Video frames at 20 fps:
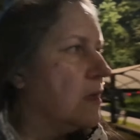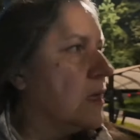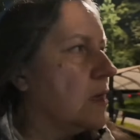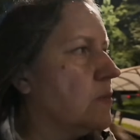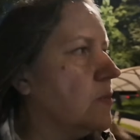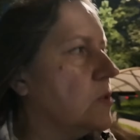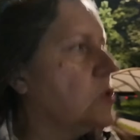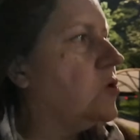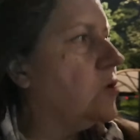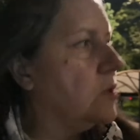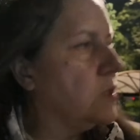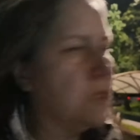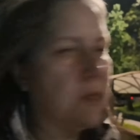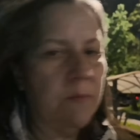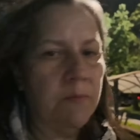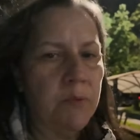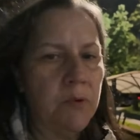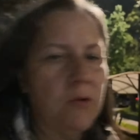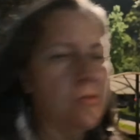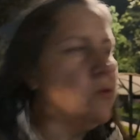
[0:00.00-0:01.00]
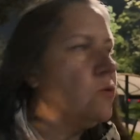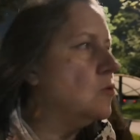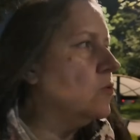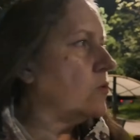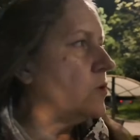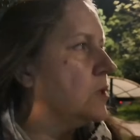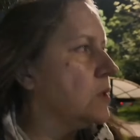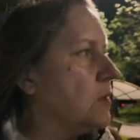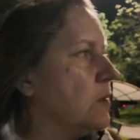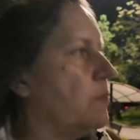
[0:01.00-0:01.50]
как бы что они там пургу
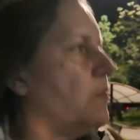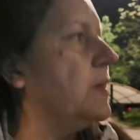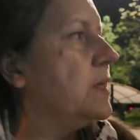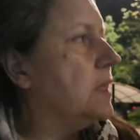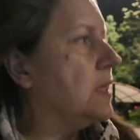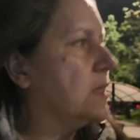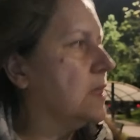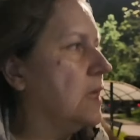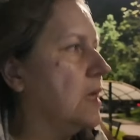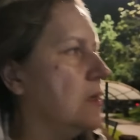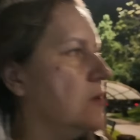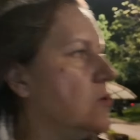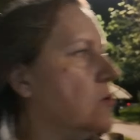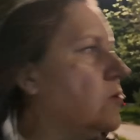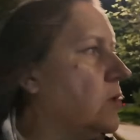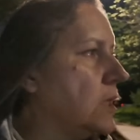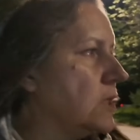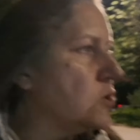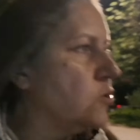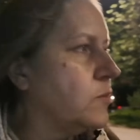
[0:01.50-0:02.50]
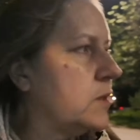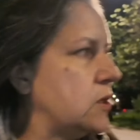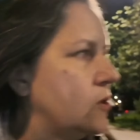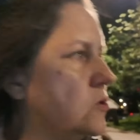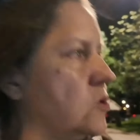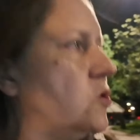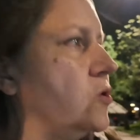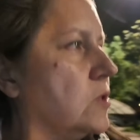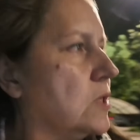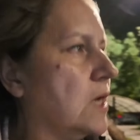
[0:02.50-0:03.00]
гонят, непонятно. Но Лизу
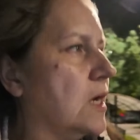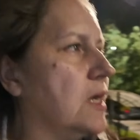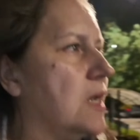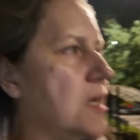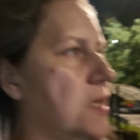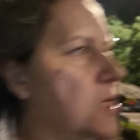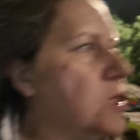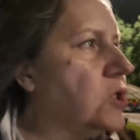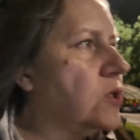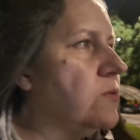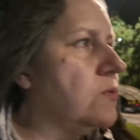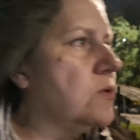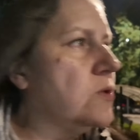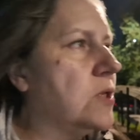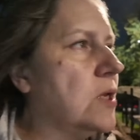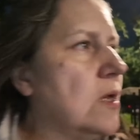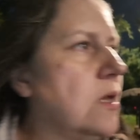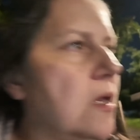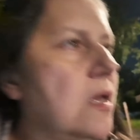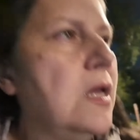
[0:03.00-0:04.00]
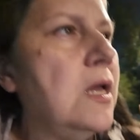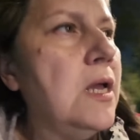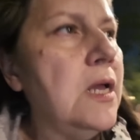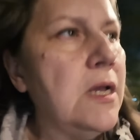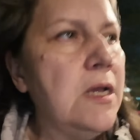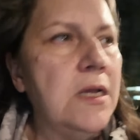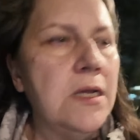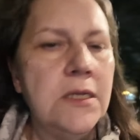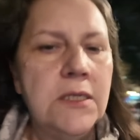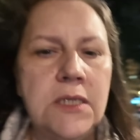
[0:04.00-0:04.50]
мою четко ограничивают.
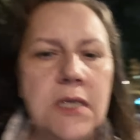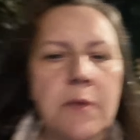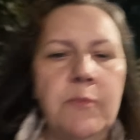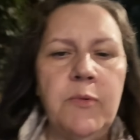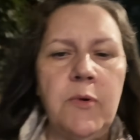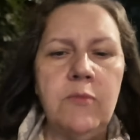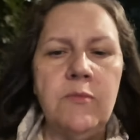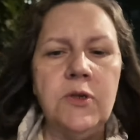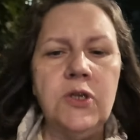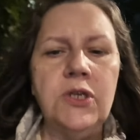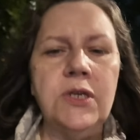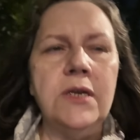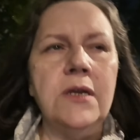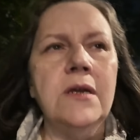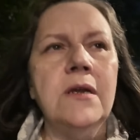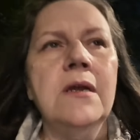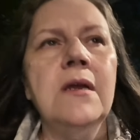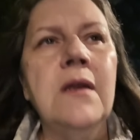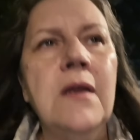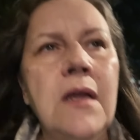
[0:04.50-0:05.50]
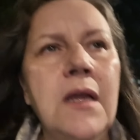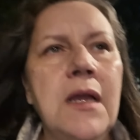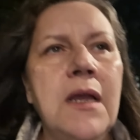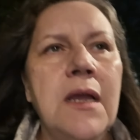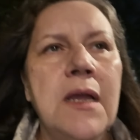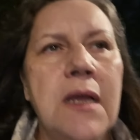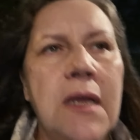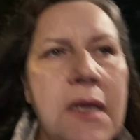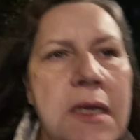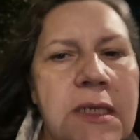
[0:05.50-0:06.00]
Техпомощь
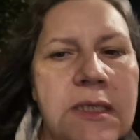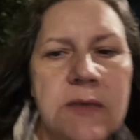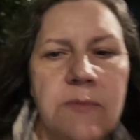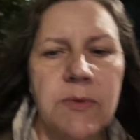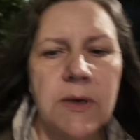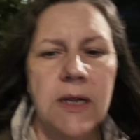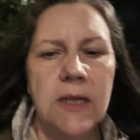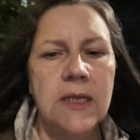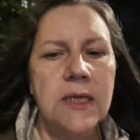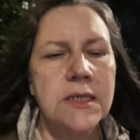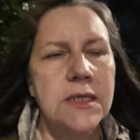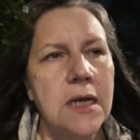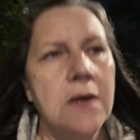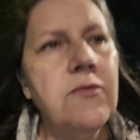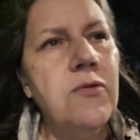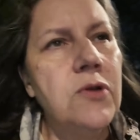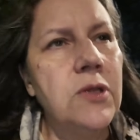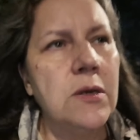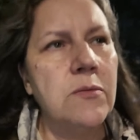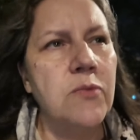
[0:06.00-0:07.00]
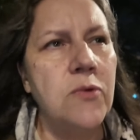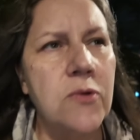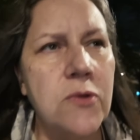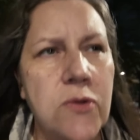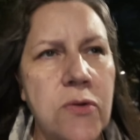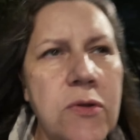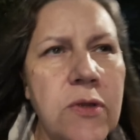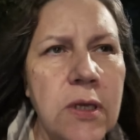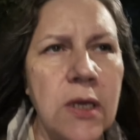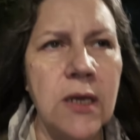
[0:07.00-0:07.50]
забралась. Кому она
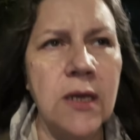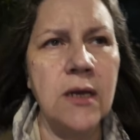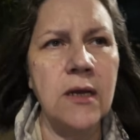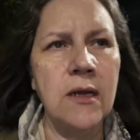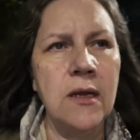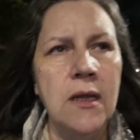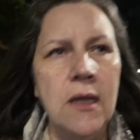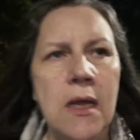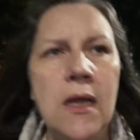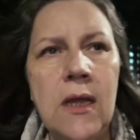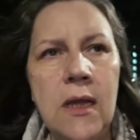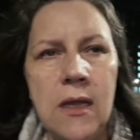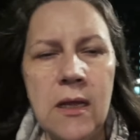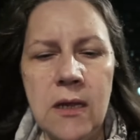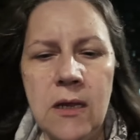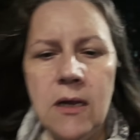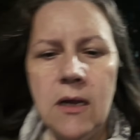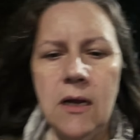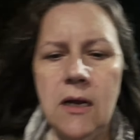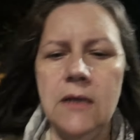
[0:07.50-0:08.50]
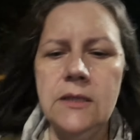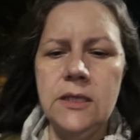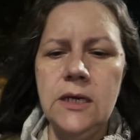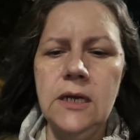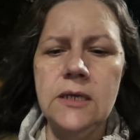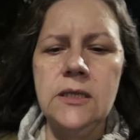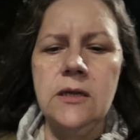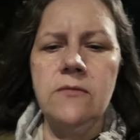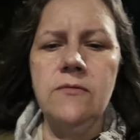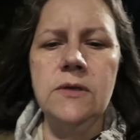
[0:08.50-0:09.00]
будет тут? А,
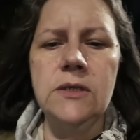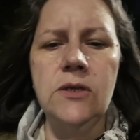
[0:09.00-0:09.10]
трактор